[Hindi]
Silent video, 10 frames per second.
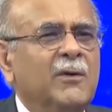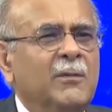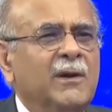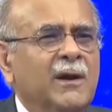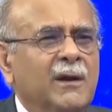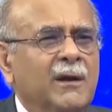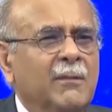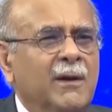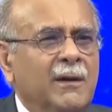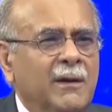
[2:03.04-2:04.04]
बंदे को बनाएंगे
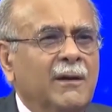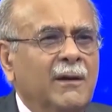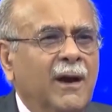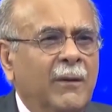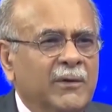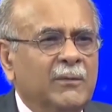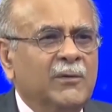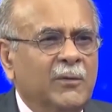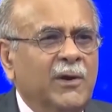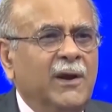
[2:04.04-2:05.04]
अभी तो
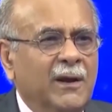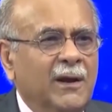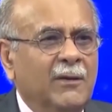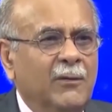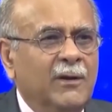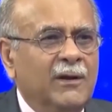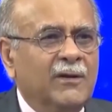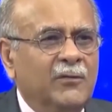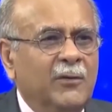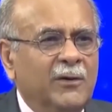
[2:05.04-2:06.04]
मजबूरी है ना कि उनके
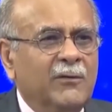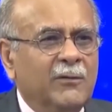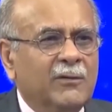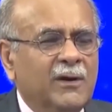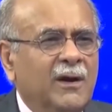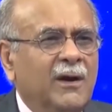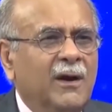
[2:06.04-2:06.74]
दस वोट की ज़रूरत है